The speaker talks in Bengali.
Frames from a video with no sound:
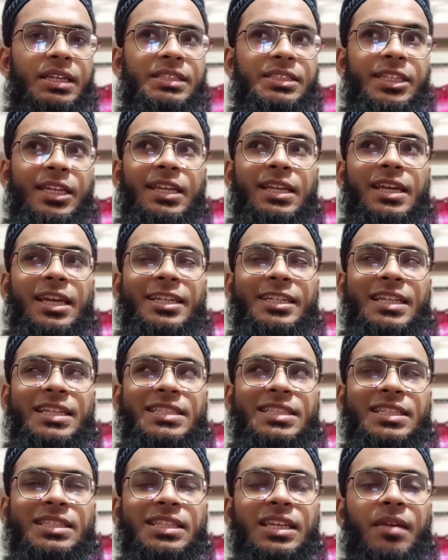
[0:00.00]
যেই লাইনটার
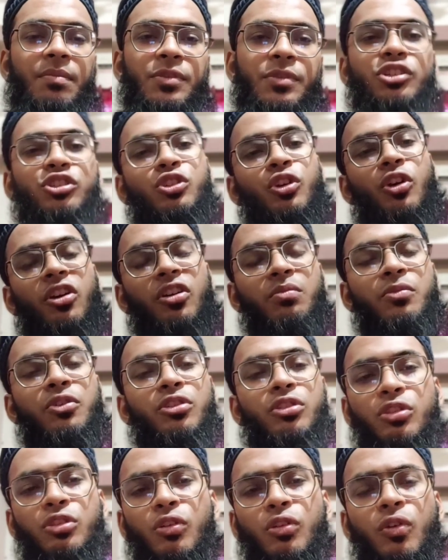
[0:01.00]
সাথে আমি সহমত
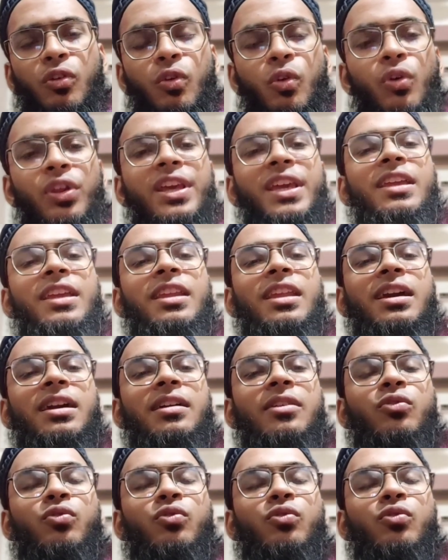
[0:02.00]
তো করিই না